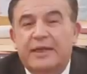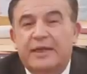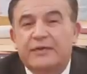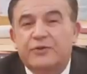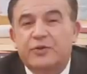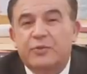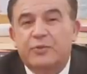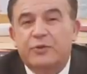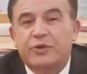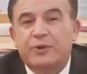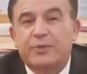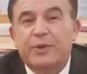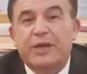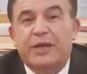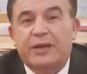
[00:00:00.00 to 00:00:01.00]
en son
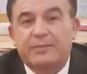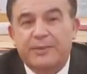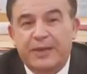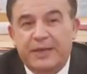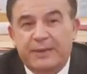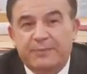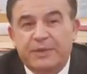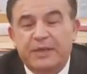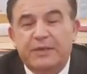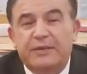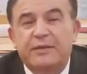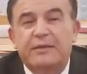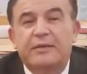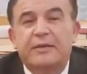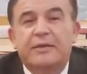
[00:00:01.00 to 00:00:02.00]
Putin bir hamle yaptı.